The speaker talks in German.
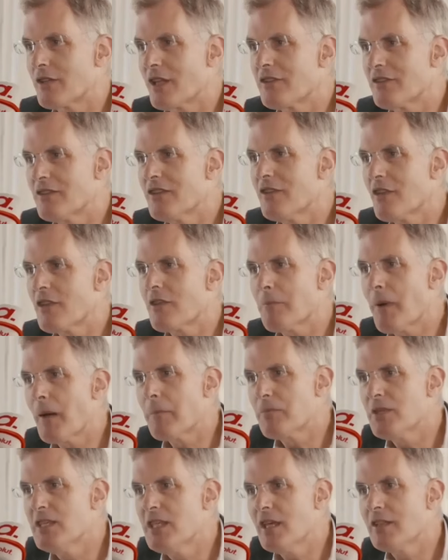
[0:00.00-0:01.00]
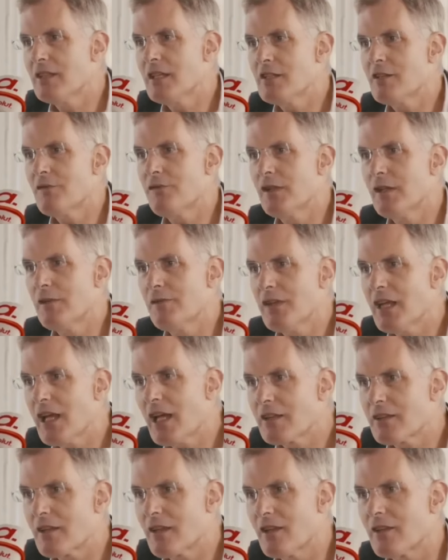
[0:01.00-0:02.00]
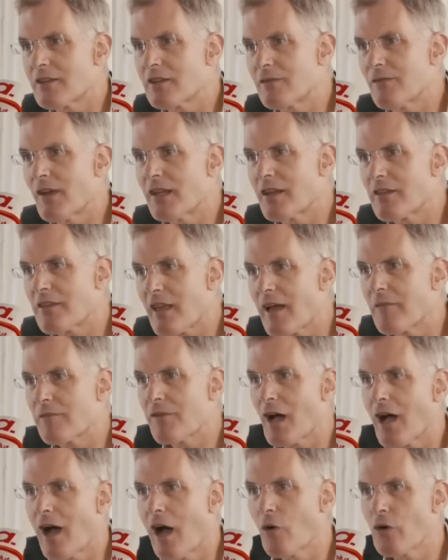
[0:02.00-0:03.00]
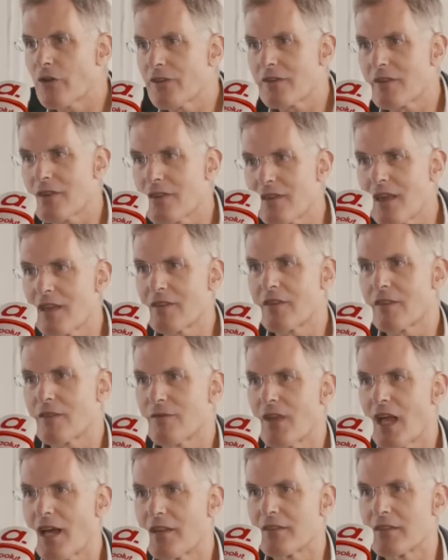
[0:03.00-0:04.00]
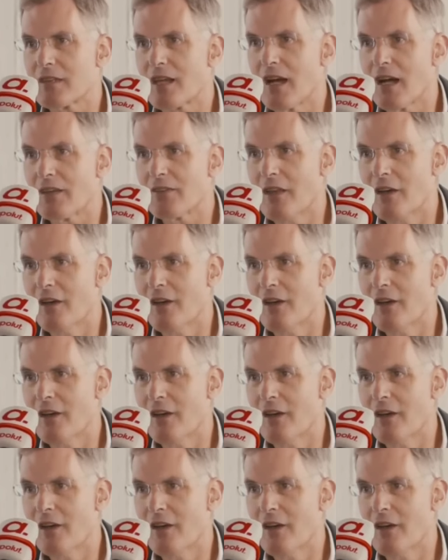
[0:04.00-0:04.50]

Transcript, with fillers: dass dieses Papier nicht viel wert ist, wenn es einfach ausgesetzt werden kann.